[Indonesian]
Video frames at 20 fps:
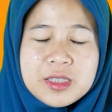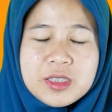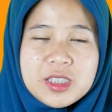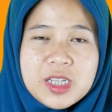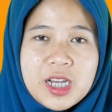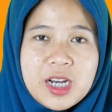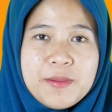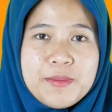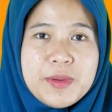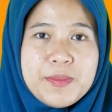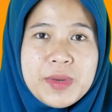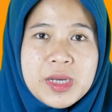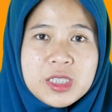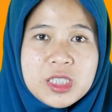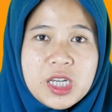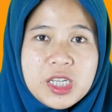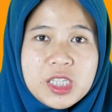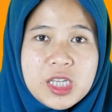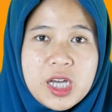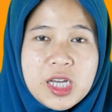Cara
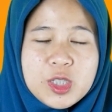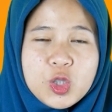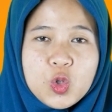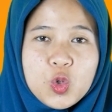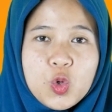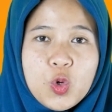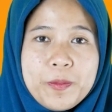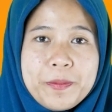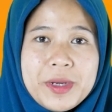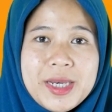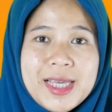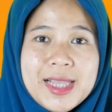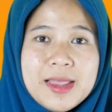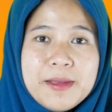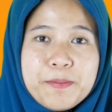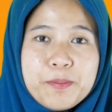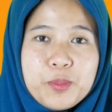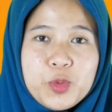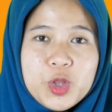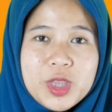membacanya cukup
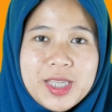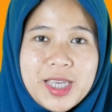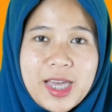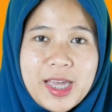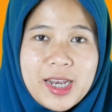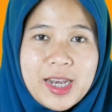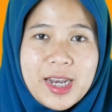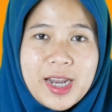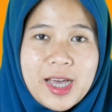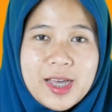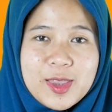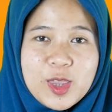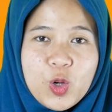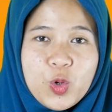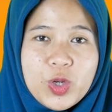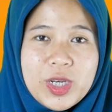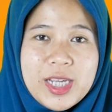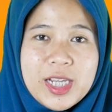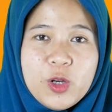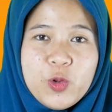dilembutkan
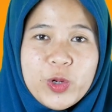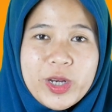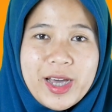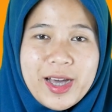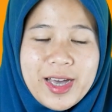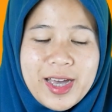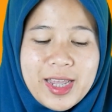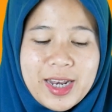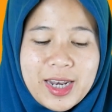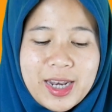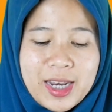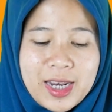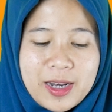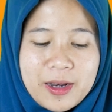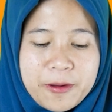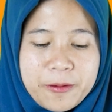atau dilunakan.